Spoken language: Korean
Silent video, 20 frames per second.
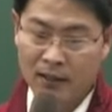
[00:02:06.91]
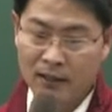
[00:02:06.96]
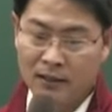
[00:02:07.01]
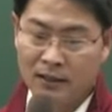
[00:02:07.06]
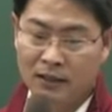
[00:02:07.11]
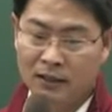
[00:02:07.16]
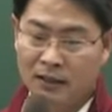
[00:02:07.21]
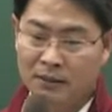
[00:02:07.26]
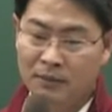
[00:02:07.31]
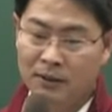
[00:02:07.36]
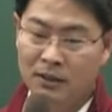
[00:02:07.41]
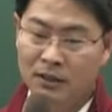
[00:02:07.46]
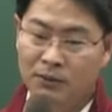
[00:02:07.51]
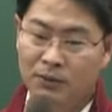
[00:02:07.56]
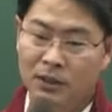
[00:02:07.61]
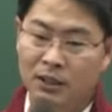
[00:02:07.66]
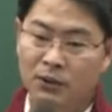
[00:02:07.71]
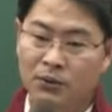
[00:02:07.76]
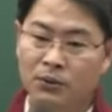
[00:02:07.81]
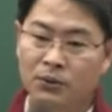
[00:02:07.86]
자, 그 다음에 이제
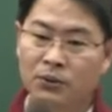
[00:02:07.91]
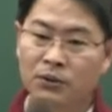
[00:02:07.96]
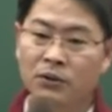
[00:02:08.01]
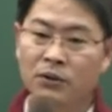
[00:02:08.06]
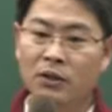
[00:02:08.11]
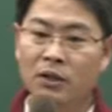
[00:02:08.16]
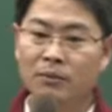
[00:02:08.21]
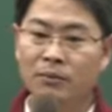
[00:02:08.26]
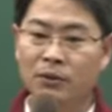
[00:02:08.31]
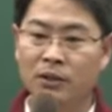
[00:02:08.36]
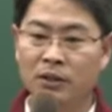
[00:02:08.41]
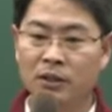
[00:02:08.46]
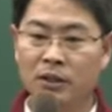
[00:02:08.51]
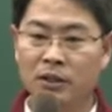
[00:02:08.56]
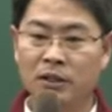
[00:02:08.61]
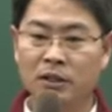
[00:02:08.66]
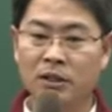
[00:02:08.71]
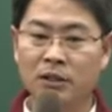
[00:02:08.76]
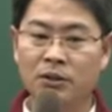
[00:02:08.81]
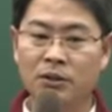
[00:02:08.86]
우리가 조등기와
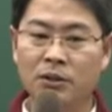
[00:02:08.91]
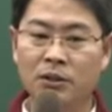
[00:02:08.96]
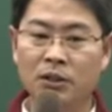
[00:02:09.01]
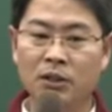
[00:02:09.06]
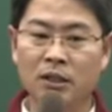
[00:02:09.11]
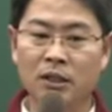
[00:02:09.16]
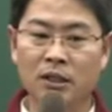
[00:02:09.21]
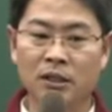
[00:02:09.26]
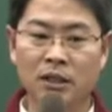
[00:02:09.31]
부기등기 있었죠?